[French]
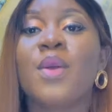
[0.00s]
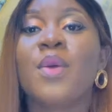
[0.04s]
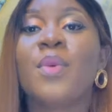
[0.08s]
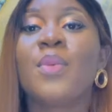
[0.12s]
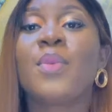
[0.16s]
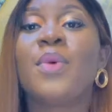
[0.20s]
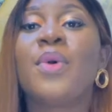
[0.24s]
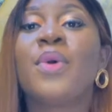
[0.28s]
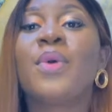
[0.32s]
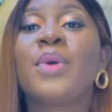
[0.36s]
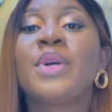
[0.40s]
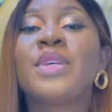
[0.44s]

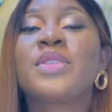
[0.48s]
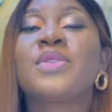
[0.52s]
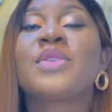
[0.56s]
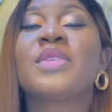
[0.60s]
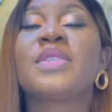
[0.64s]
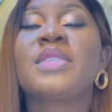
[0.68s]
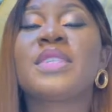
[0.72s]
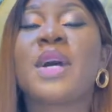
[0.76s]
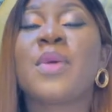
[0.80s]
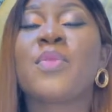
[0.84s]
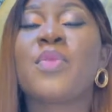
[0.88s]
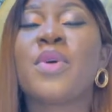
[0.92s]
Pourquoi est-ce
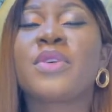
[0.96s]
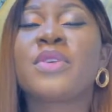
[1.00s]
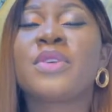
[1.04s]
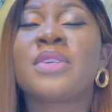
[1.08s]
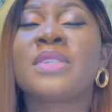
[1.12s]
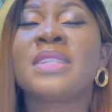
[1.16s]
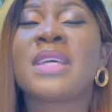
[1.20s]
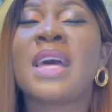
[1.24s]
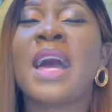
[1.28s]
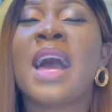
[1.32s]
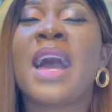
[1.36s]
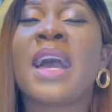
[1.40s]
que c'est à moi
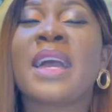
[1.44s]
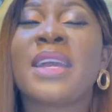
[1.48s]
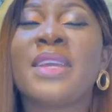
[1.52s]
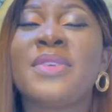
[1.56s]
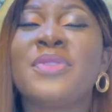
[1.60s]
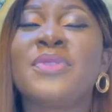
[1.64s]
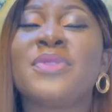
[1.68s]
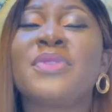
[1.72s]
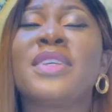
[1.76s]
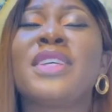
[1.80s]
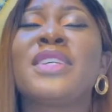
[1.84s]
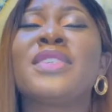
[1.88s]
que ça
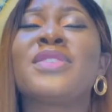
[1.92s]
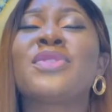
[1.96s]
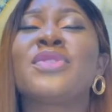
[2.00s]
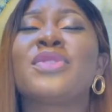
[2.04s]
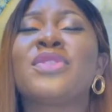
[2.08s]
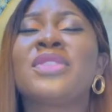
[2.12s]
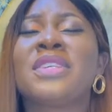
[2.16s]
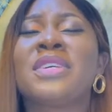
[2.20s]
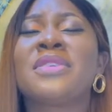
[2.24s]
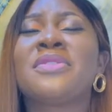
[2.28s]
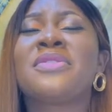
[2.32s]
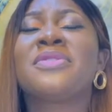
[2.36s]
arrive Qu'est-ce
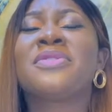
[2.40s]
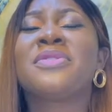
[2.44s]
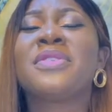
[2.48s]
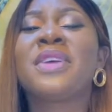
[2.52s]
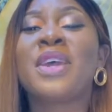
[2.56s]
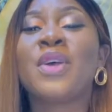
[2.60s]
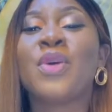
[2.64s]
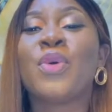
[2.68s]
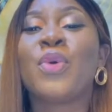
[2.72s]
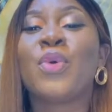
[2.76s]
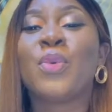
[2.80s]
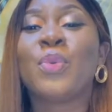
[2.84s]
que j'ai
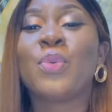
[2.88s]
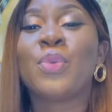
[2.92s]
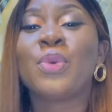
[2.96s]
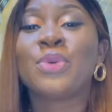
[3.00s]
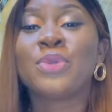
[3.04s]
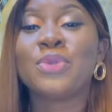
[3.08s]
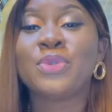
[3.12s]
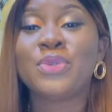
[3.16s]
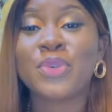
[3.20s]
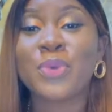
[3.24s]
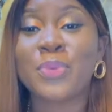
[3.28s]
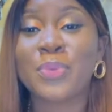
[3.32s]
fait au
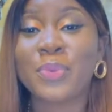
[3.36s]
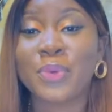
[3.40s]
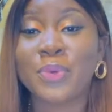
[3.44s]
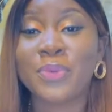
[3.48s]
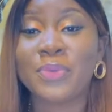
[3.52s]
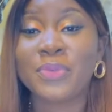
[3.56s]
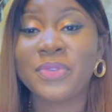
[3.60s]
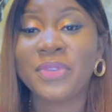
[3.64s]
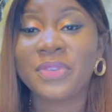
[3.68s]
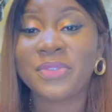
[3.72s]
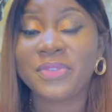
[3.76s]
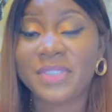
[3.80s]
bon Dieu
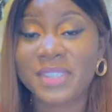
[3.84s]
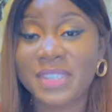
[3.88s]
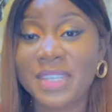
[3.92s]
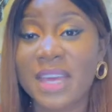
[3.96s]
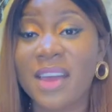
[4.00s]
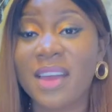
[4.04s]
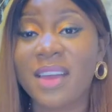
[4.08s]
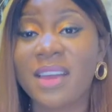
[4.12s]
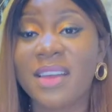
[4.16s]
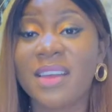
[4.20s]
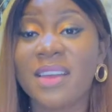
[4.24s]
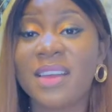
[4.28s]
pour vivre
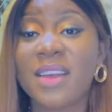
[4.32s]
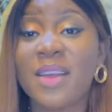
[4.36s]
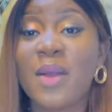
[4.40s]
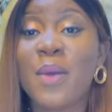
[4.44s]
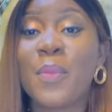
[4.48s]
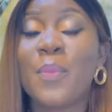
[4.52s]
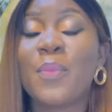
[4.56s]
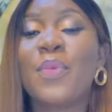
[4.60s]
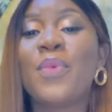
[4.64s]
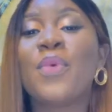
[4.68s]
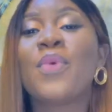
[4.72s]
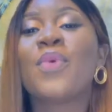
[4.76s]
ça
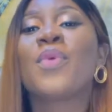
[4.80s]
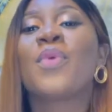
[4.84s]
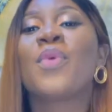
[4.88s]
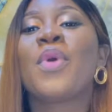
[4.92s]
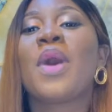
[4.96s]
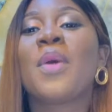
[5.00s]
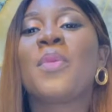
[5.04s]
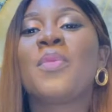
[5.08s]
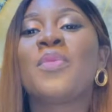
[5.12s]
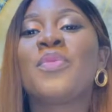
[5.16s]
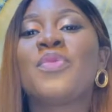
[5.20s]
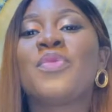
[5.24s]

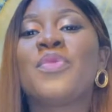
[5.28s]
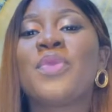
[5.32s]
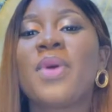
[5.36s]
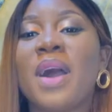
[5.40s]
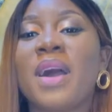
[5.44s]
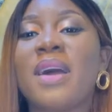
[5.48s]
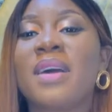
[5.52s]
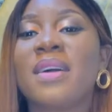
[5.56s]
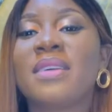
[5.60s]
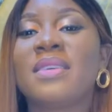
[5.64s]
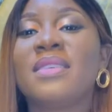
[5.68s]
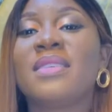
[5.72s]
Pourquoi moi